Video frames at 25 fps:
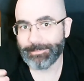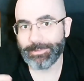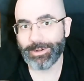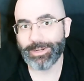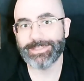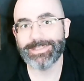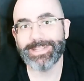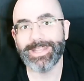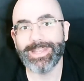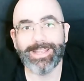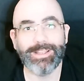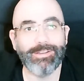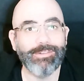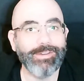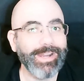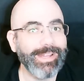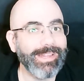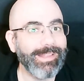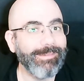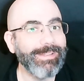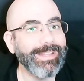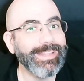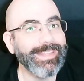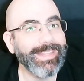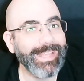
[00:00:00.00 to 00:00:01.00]
bueno, este,
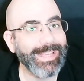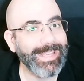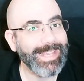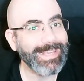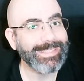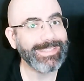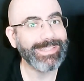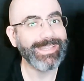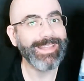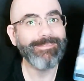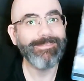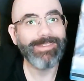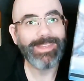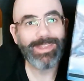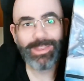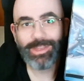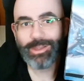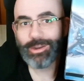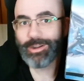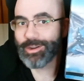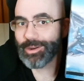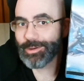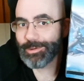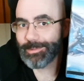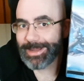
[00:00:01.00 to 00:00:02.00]
concretamente, este
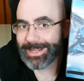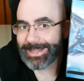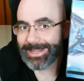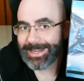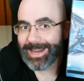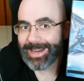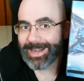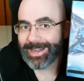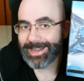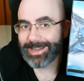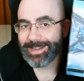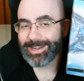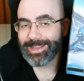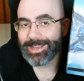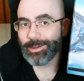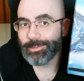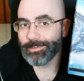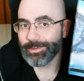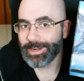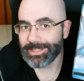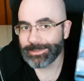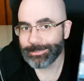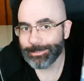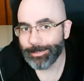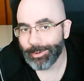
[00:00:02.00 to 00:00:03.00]
vídeo no va a tener
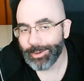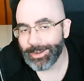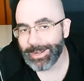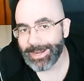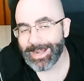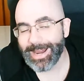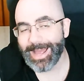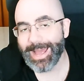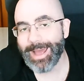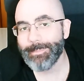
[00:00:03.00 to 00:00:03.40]
ningún spoiler,